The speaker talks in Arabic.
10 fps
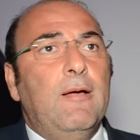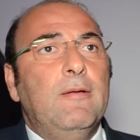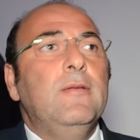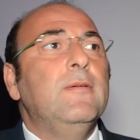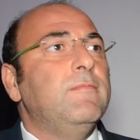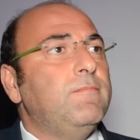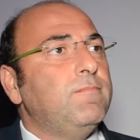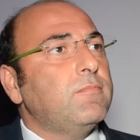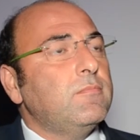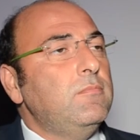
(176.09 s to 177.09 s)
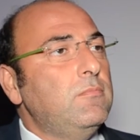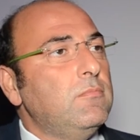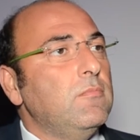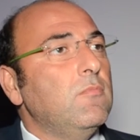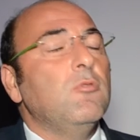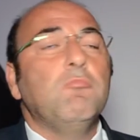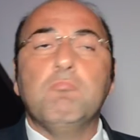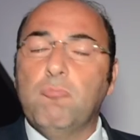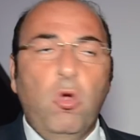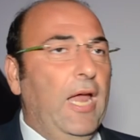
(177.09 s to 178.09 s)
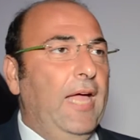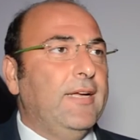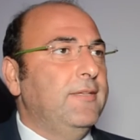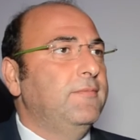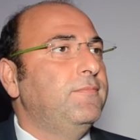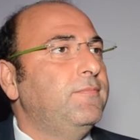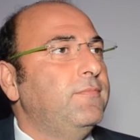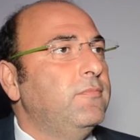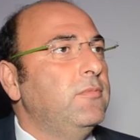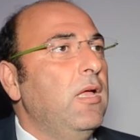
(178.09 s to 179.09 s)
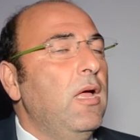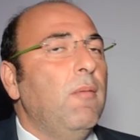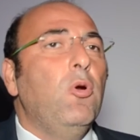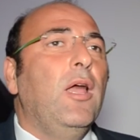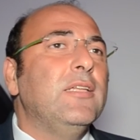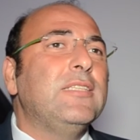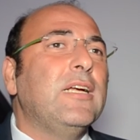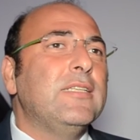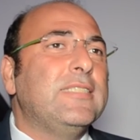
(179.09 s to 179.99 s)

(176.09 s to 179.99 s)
في تراكس وباصص ولا كل حاجه موجود قول لحضرتك